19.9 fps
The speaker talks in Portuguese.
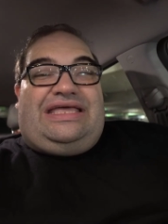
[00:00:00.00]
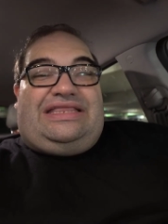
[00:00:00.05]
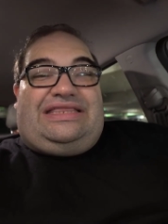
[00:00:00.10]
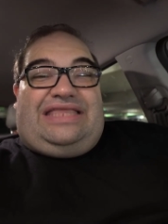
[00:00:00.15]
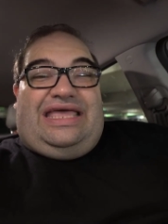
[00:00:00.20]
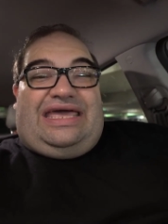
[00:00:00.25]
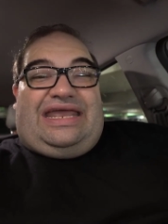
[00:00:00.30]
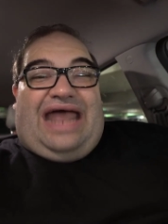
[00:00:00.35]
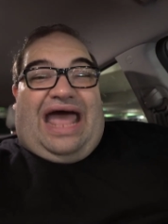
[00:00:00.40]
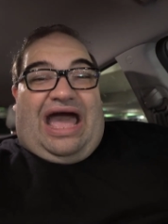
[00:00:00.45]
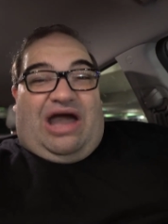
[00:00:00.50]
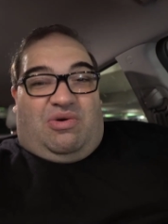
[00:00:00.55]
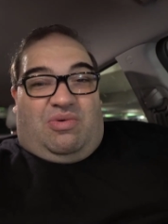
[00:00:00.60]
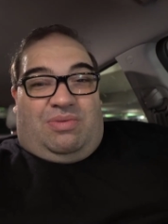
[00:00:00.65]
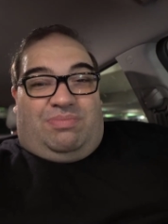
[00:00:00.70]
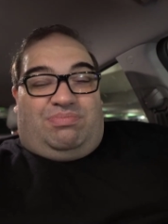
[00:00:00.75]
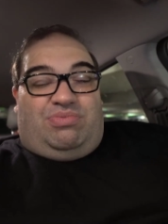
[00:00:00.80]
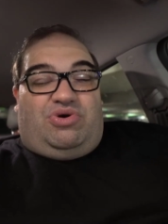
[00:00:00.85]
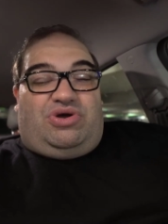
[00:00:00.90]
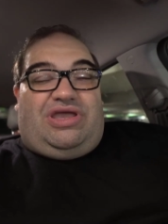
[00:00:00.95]
ter
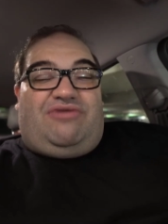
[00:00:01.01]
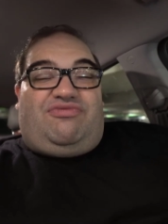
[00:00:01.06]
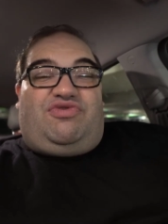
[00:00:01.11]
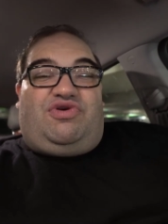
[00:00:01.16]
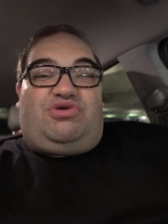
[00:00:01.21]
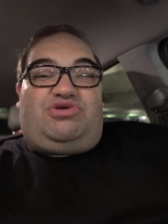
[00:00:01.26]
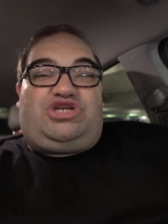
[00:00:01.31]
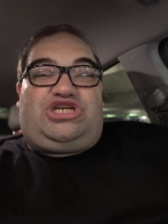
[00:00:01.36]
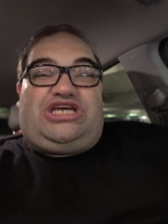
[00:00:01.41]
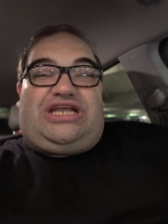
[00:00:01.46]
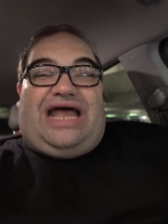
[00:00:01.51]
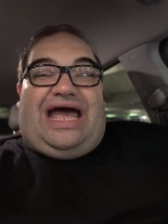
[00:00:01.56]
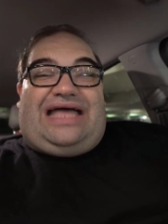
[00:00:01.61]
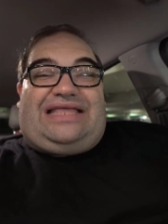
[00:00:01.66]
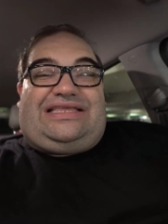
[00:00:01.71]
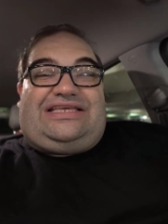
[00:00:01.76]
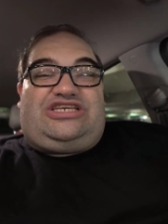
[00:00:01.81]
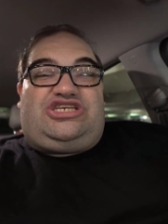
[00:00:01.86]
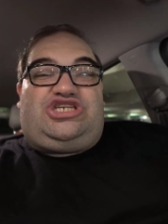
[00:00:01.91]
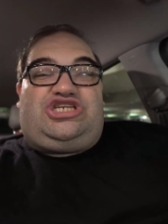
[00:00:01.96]
água, porque foram
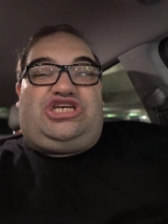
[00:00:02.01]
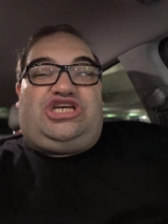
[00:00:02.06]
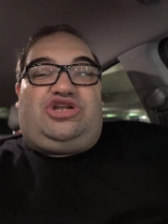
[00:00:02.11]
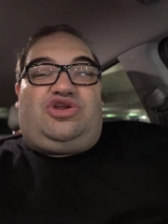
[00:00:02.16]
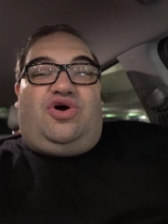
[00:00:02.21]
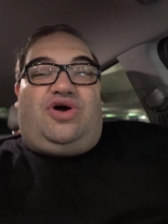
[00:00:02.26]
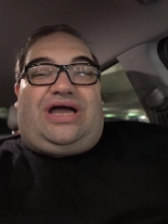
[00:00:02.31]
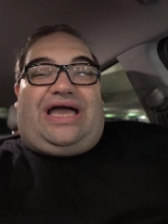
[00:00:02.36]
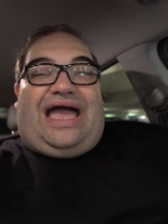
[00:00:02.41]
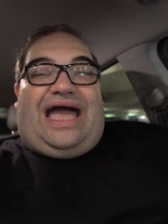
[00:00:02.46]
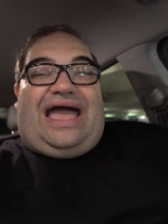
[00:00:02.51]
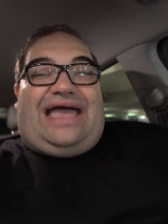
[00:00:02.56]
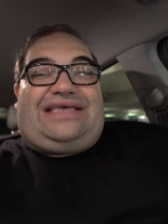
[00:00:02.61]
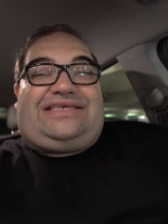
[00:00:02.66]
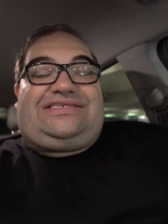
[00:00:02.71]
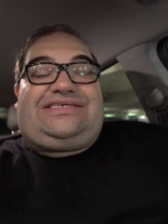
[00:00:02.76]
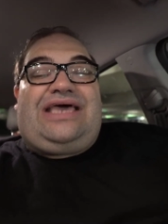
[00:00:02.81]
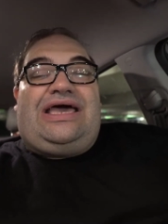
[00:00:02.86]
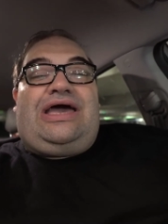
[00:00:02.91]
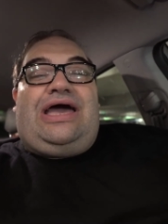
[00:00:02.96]
tiradas de
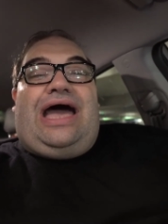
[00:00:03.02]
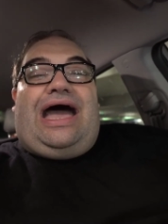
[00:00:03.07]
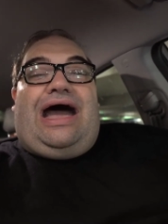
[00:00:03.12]
locais